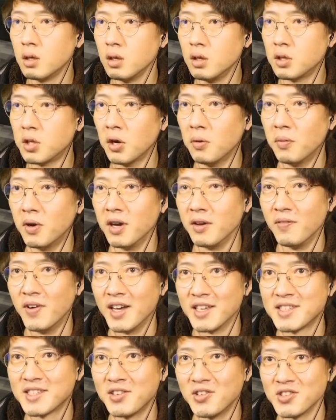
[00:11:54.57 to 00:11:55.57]
いいと思い
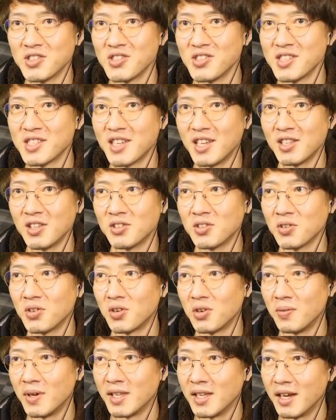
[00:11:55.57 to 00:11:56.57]
ます。53のと
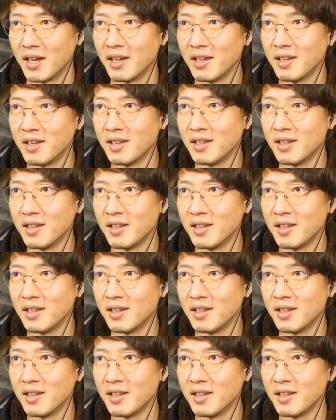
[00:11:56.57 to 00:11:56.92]
ころまで。